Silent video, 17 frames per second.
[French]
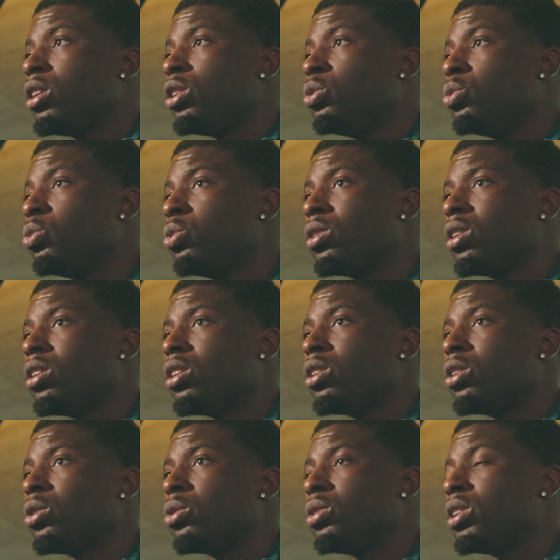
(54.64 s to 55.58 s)
et nous
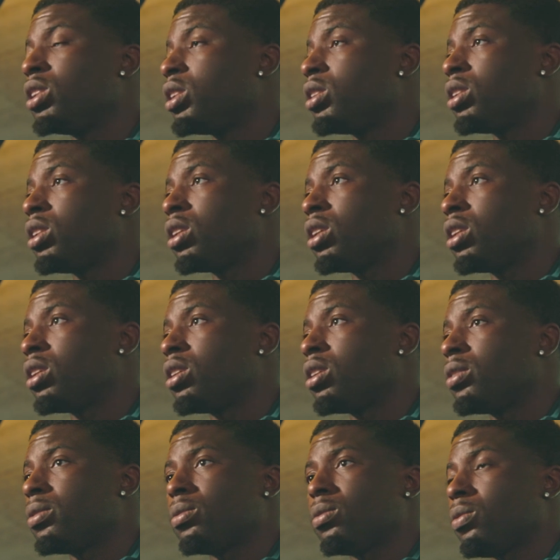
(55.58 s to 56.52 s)
euh, on était
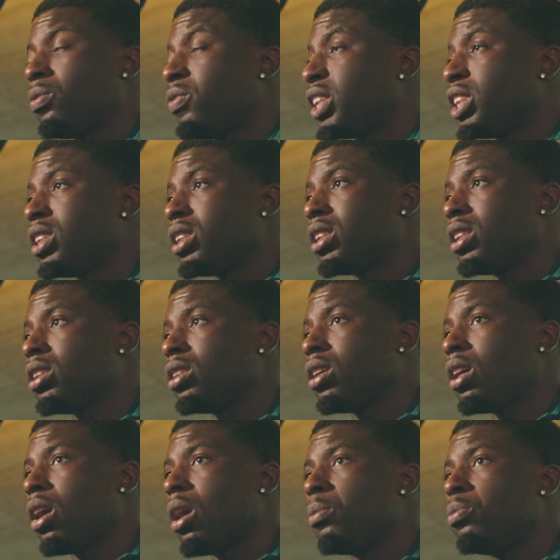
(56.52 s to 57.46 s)
euh,
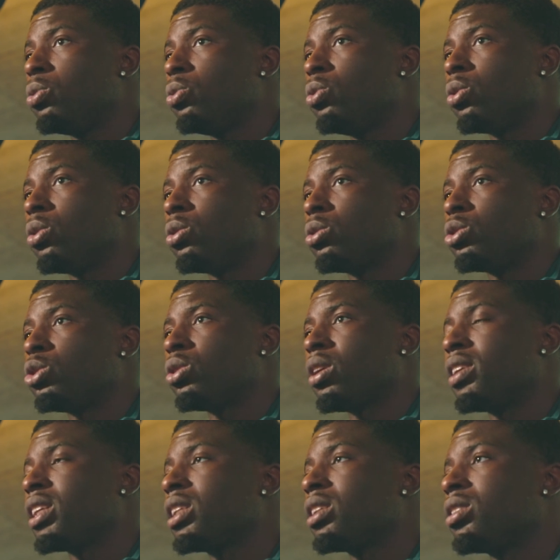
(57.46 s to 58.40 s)
fatigués. À bout, on
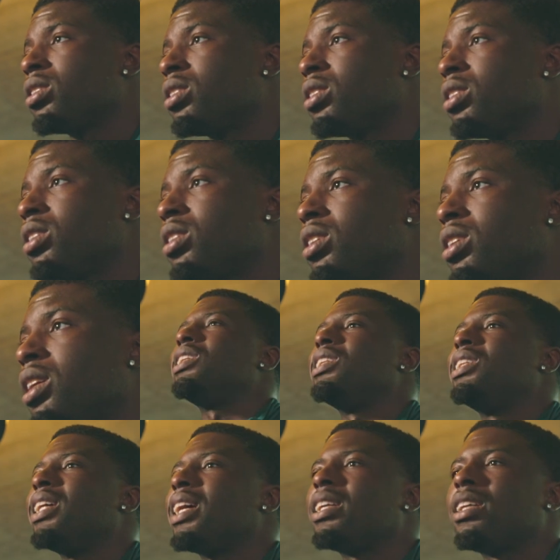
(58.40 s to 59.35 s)
jouait avec
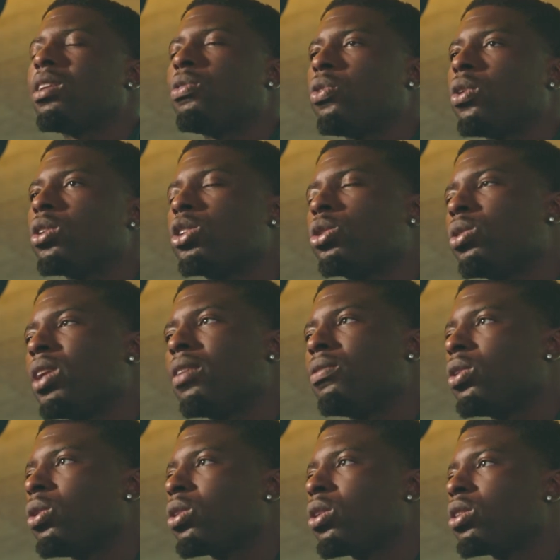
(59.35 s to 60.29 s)
les dernières forces qu'on
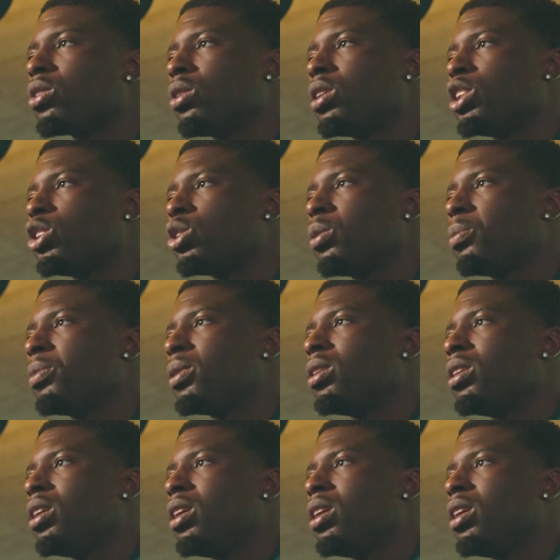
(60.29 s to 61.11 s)
avait encore dans les jambes